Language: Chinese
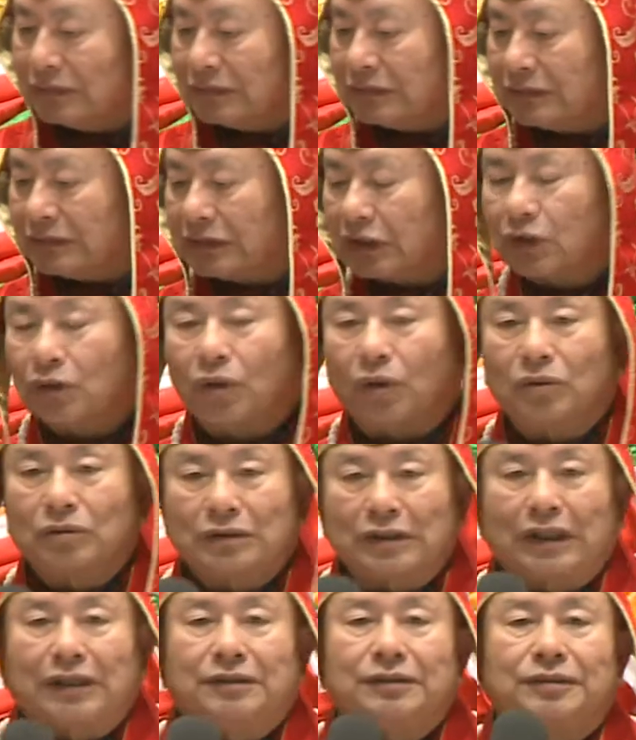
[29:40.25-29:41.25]
这个红
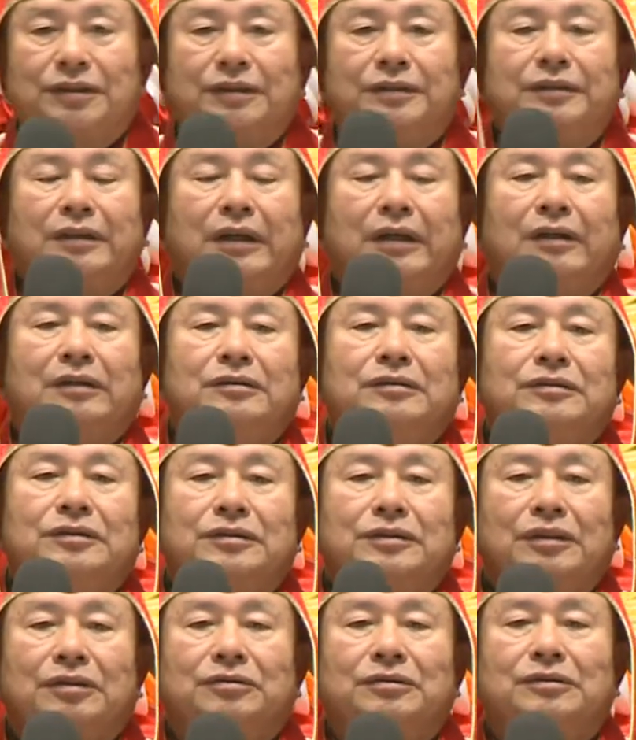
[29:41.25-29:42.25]
财神呐。
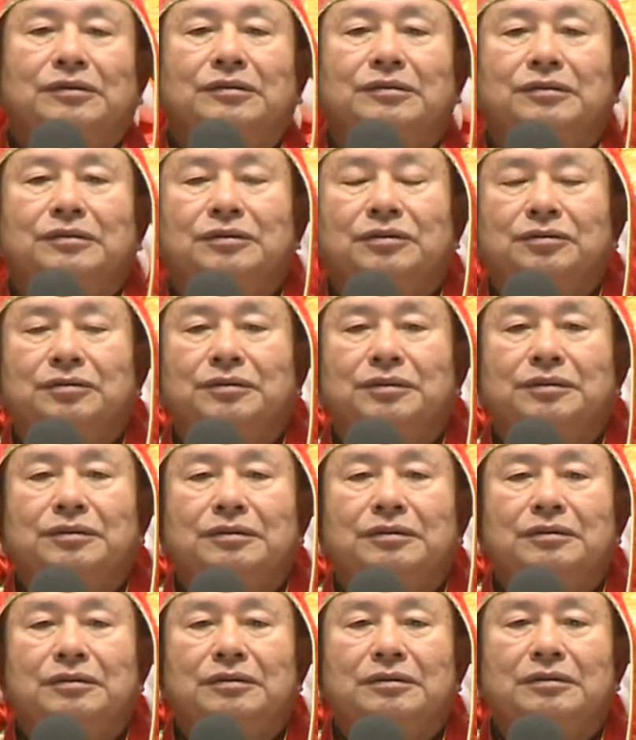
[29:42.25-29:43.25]
要是就
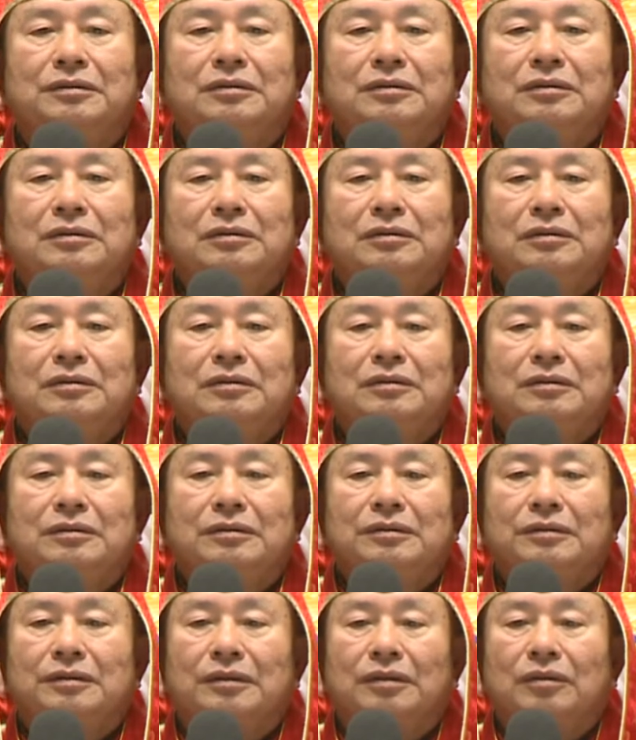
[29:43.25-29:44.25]
是
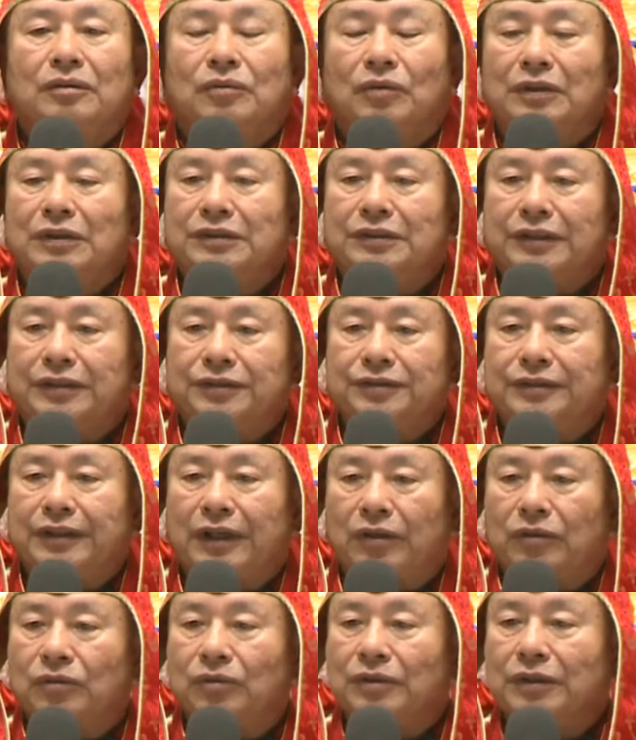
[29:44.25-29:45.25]
我以前
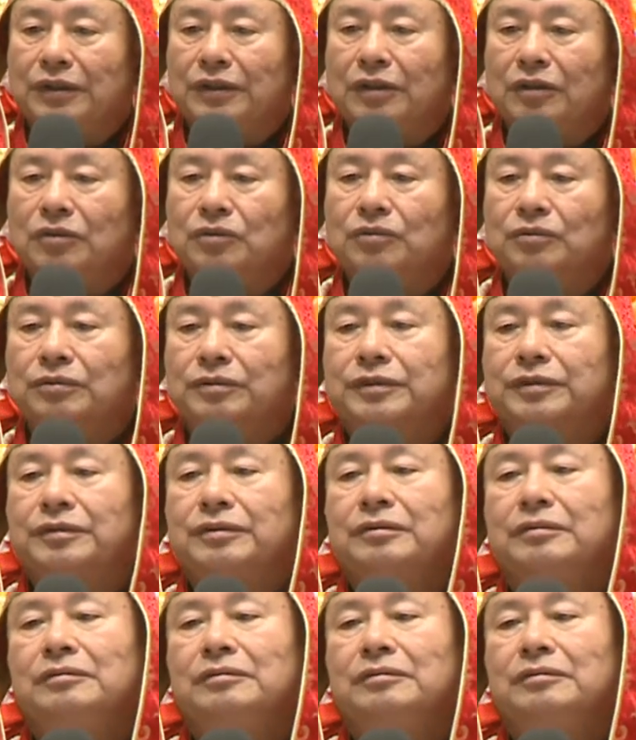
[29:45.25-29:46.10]
讲过的一个故事，